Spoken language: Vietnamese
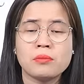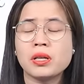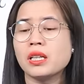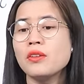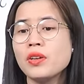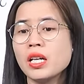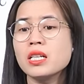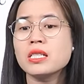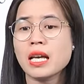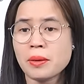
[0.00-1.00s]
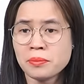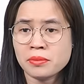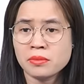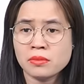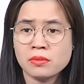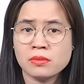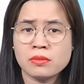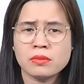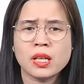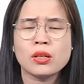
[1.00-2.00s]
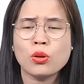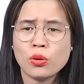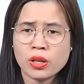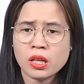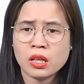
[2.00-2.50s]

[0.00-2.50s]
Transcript: bật tivi lên xem thế thôi